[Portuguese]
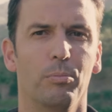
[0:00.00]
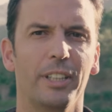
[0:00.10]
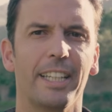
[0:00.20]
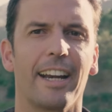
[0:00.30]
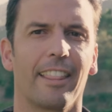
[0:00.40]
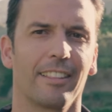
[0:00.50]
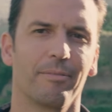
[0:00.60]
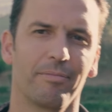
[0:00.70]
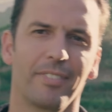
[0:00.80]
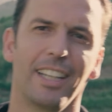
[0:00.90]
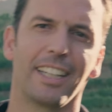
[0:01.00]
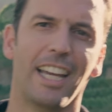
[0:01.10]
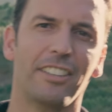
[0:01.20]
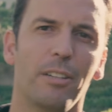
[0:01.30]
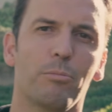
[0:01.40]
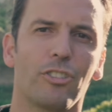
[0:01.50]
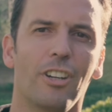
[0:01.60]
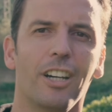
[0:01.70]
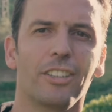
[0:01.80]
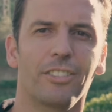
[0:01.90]
Boa tarde. Cá estamos
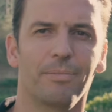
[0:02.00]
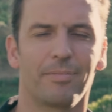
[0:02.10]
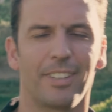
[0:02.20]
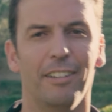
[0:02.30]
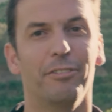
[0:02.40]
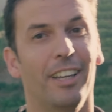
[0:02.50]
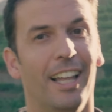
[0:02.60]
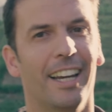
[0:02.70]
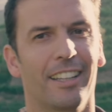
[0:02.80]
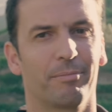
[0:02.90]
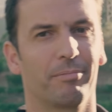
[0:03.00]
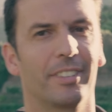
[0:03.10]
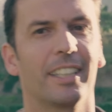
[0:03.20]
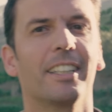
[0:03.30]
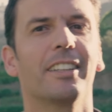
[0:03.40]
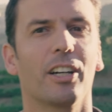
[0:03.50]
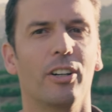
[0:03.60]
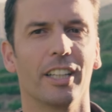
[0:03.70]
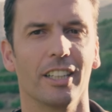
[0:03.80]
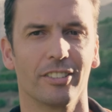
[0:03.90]
nós a falar da tinta
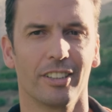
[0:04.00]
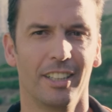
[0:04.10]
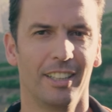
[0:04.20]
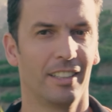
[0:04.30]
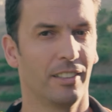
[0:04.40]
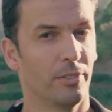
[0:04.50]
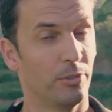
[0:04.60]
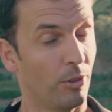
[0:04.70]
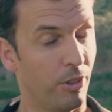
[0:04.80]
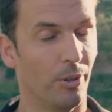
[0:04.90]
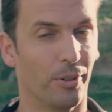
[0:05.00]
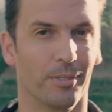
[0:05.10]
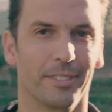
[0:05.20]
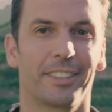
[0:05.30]
roriz, no Douro.